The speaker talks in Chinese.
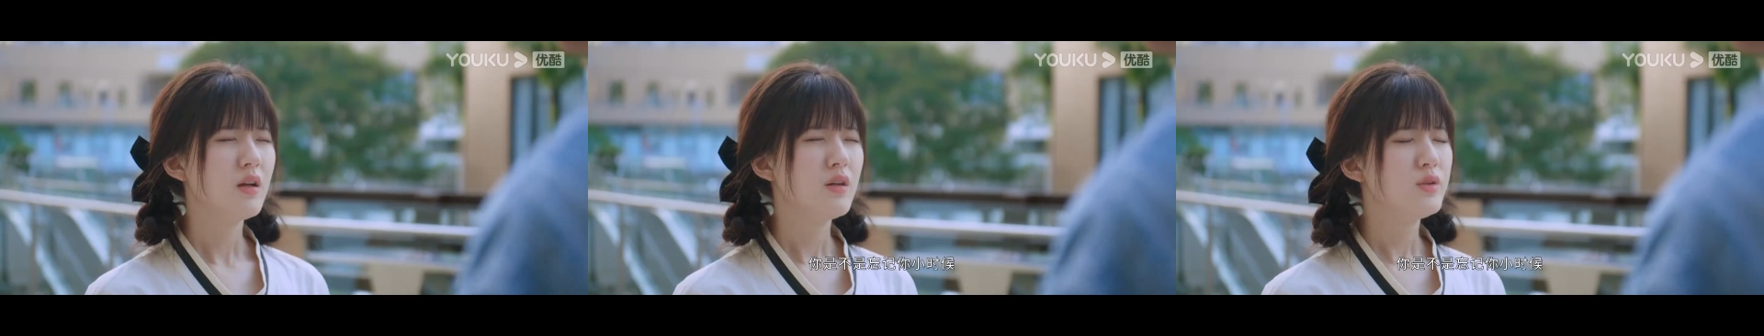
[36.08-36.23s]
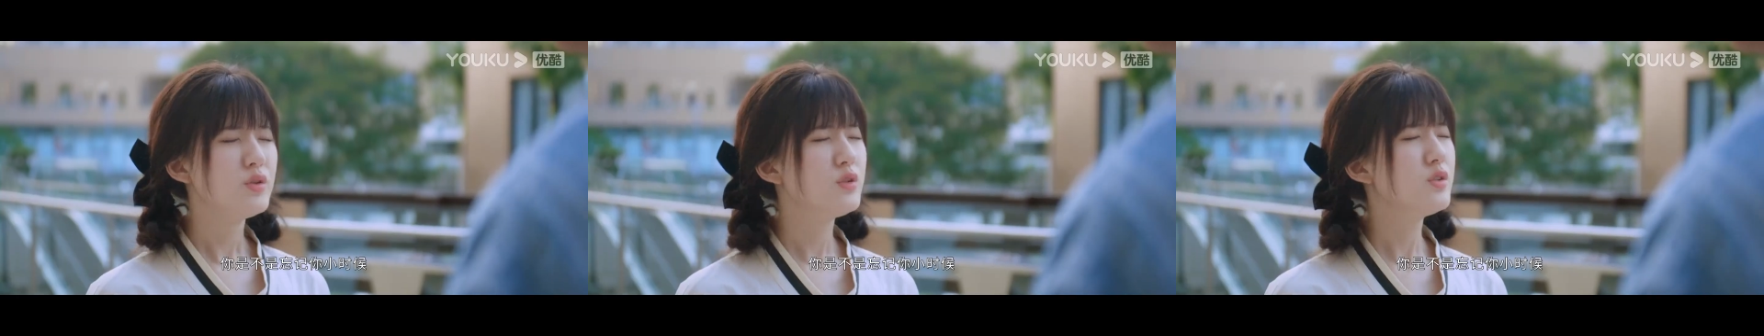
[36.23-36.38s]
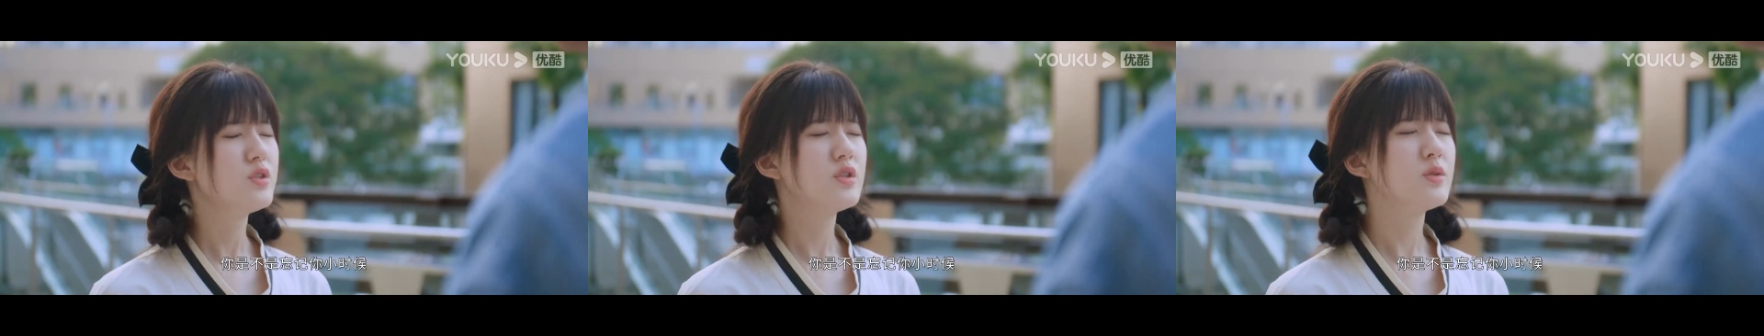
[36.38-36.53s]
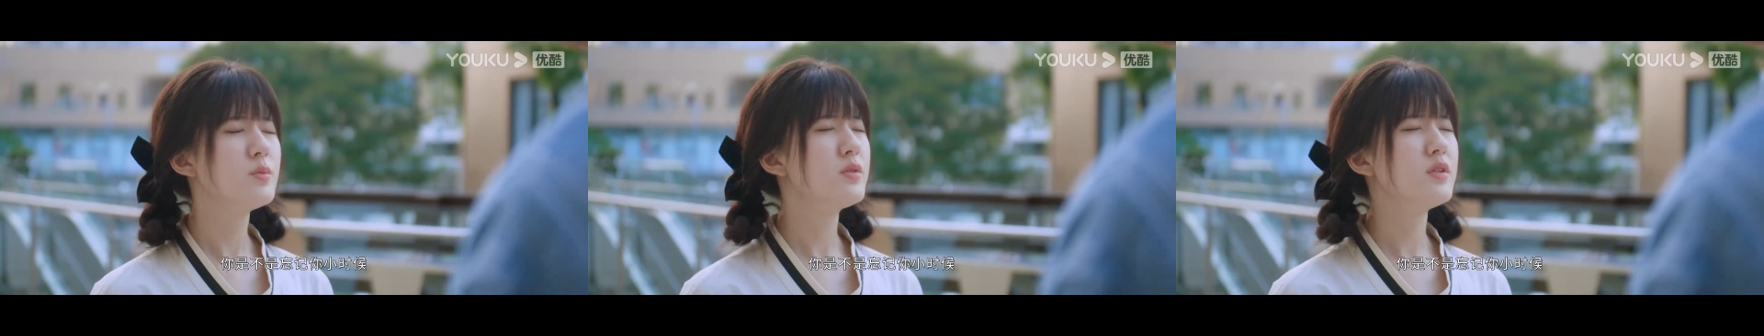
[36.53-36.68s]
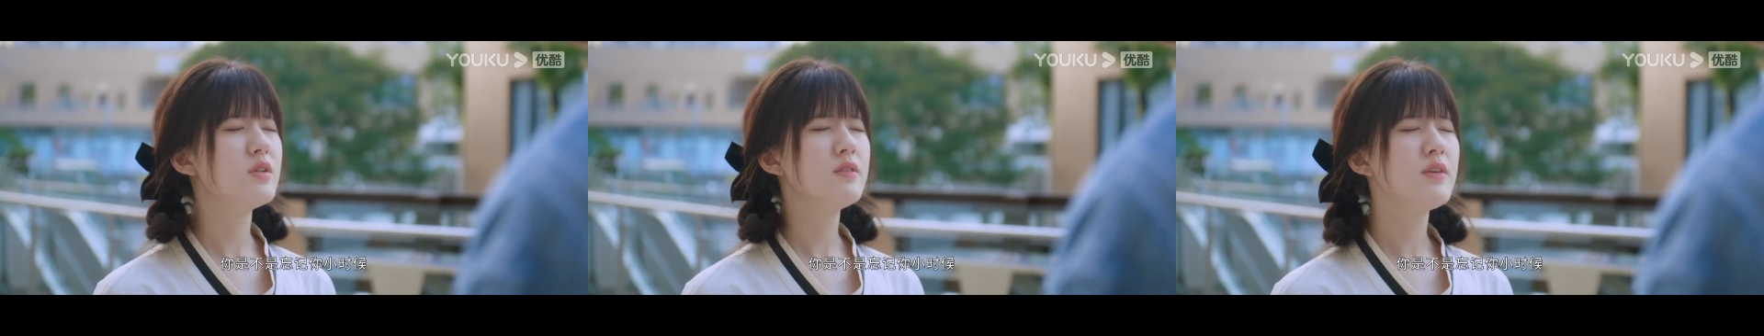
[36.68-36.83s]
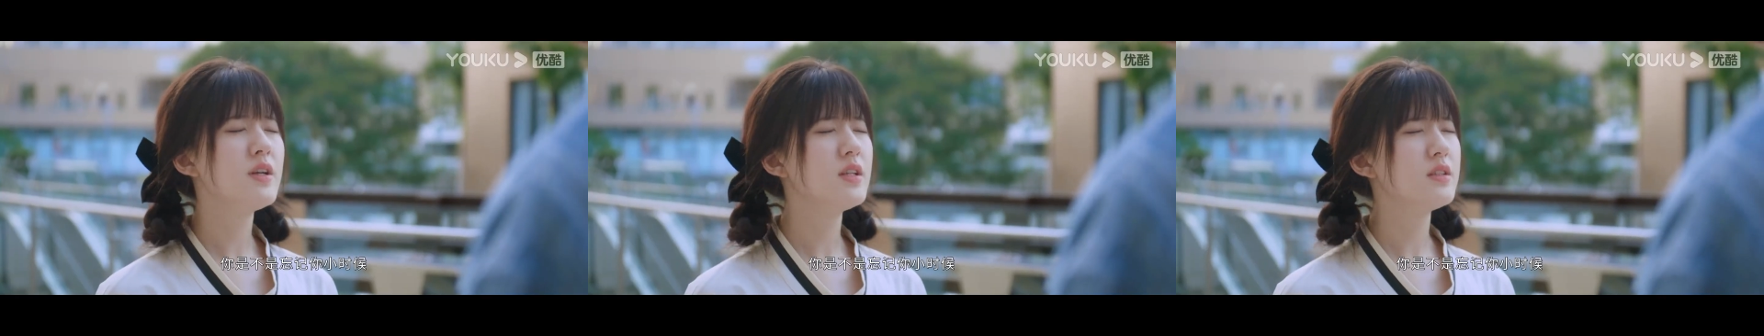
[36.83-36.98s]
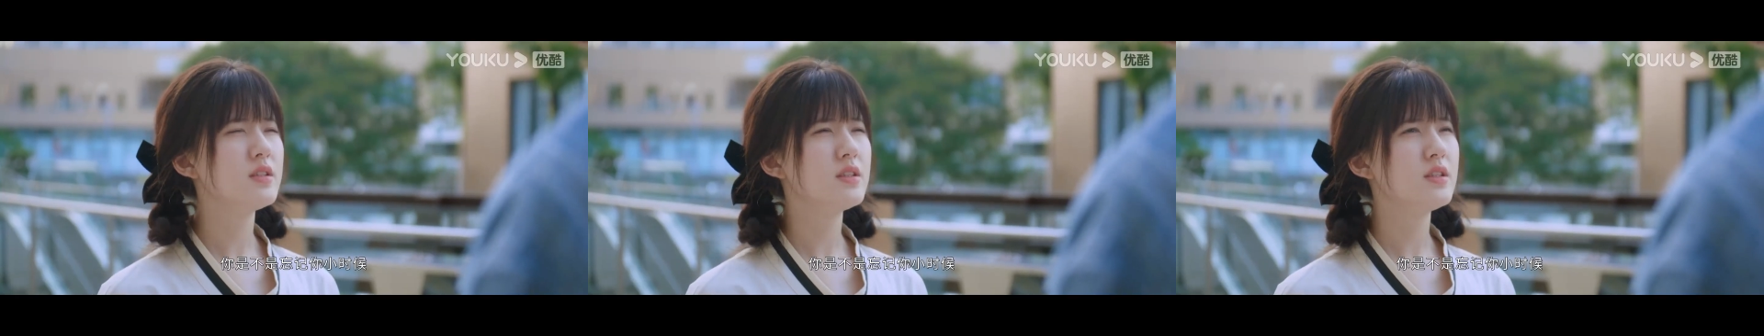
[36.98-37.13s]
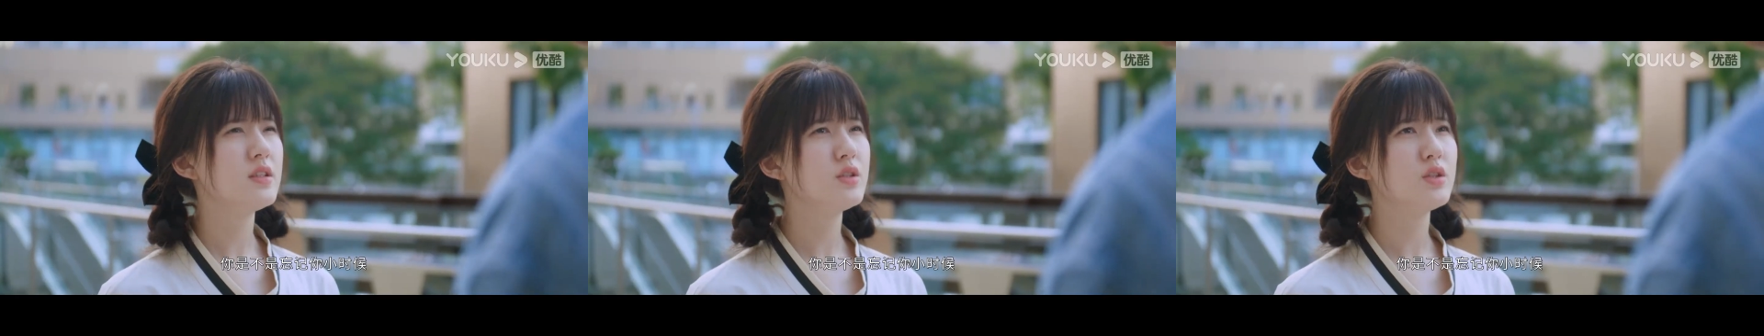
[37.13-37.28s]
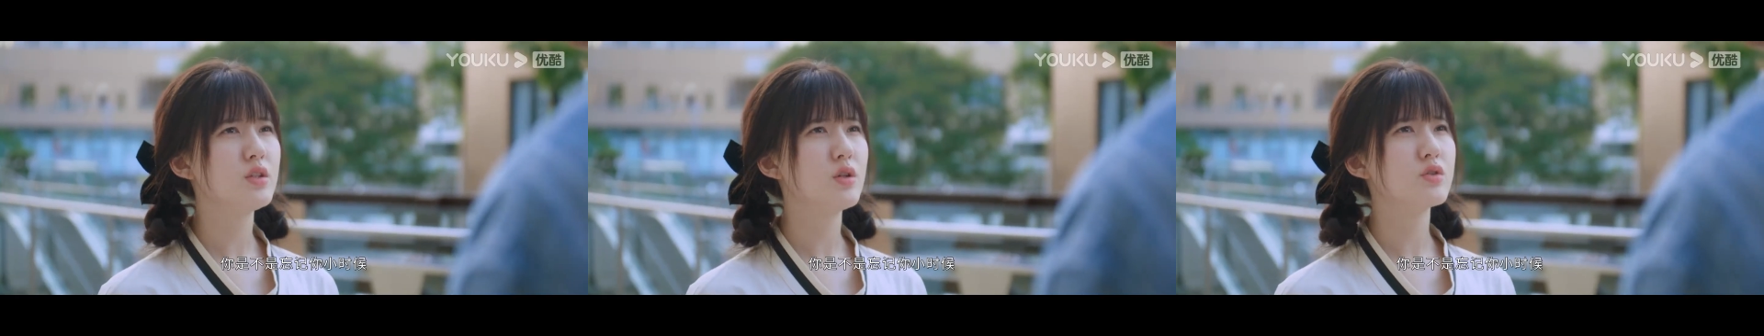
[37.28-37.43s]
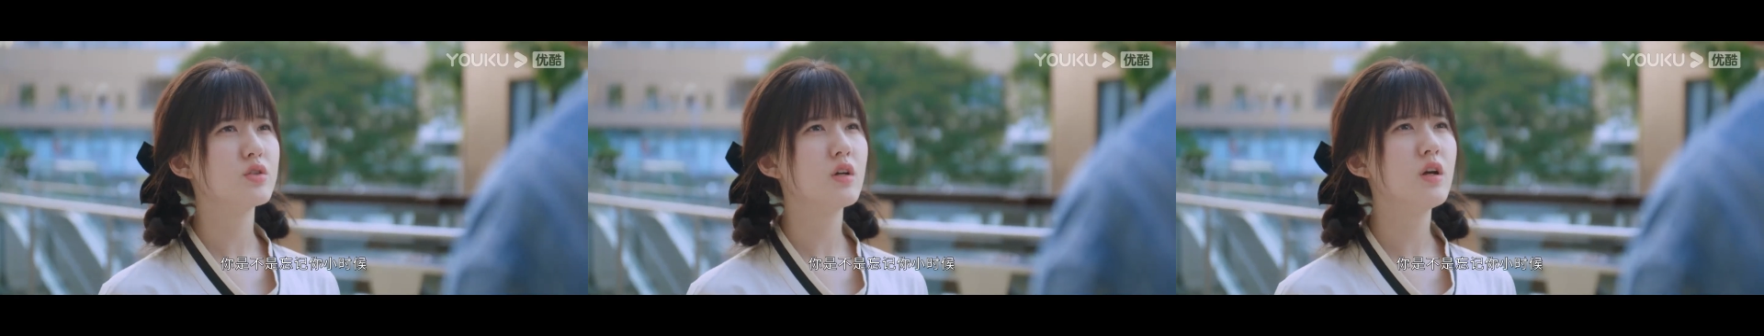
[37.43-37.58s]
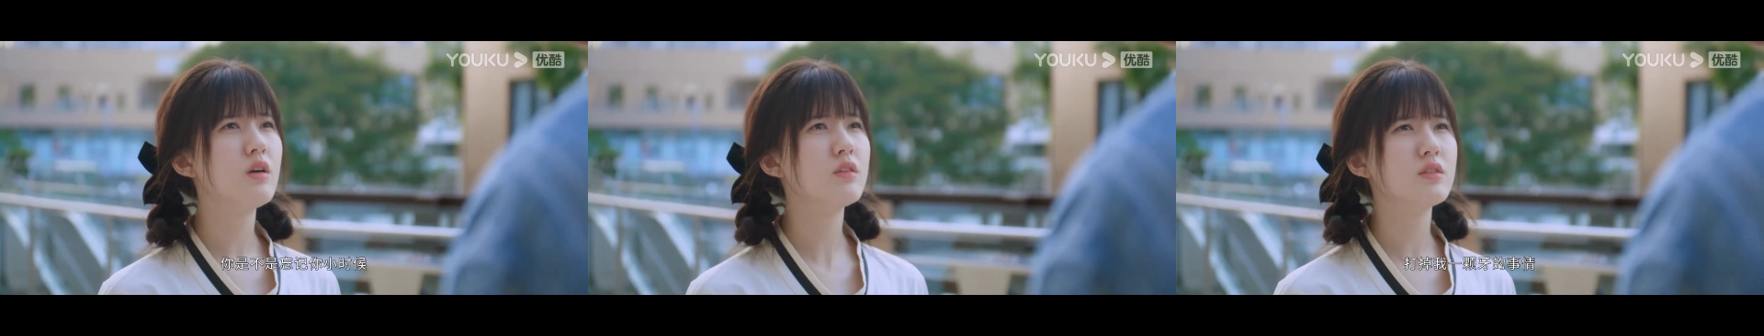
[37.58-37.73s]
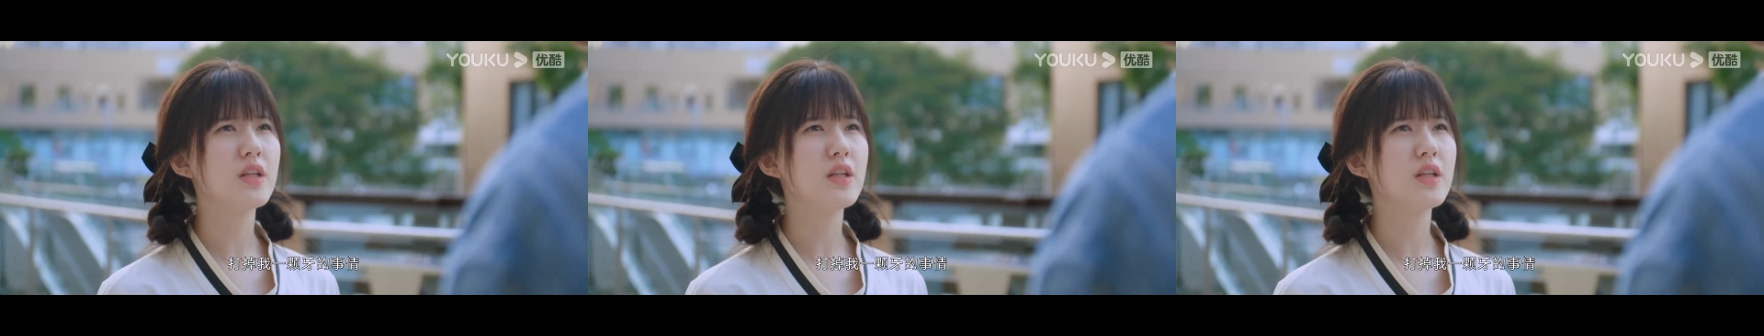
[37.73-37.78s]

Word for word: 你是不是忘记你小时候